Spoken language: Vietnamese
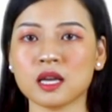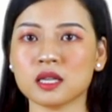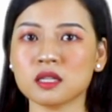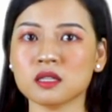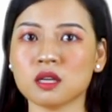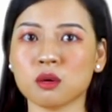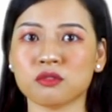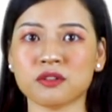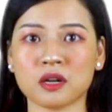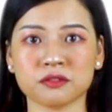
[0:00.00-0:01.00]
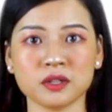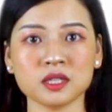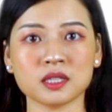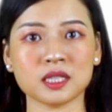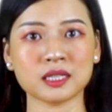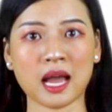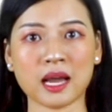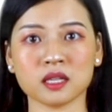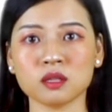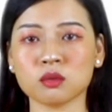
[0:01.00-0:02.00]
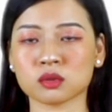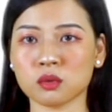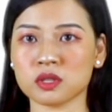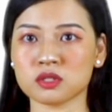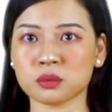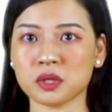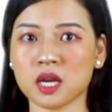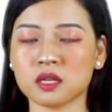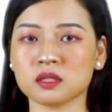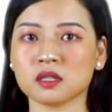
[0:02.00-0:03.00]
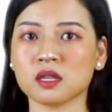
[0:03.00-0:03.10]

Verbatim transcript: ít nhiều phảng phất khí thái của tuổi trung niên